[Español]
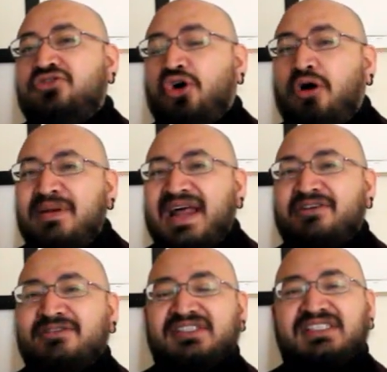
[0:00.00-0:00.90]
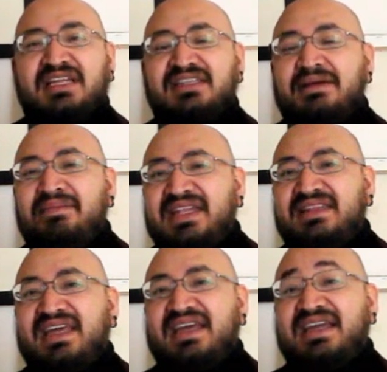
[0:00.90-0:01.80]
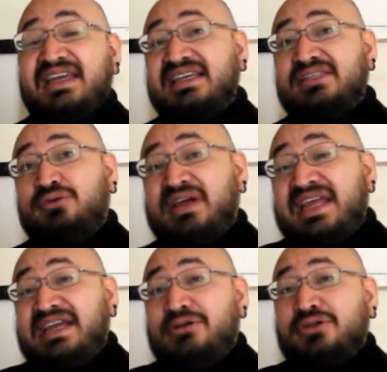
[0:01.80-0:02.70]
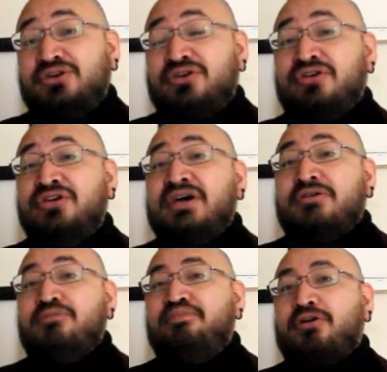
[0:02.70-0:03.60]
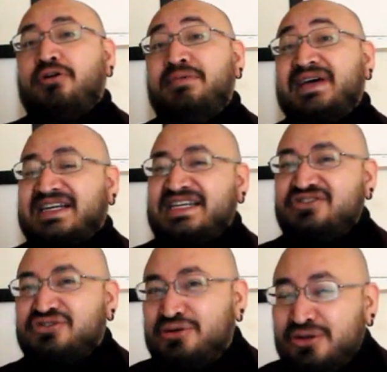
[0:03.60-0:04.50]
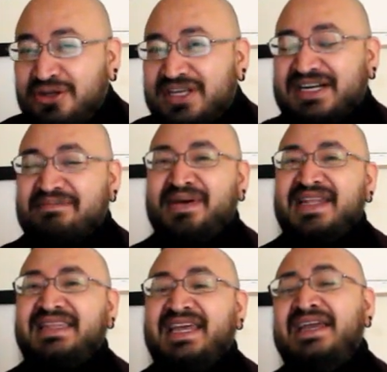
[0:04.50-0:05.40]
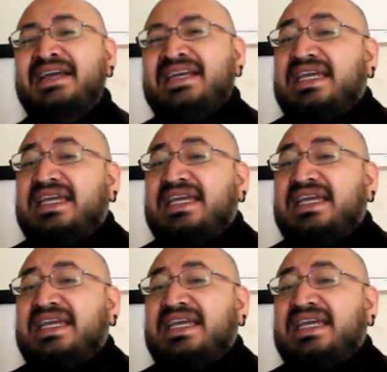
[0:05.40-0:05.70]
dobla constantemente, que suena incluso un poco berrinchudo de repente,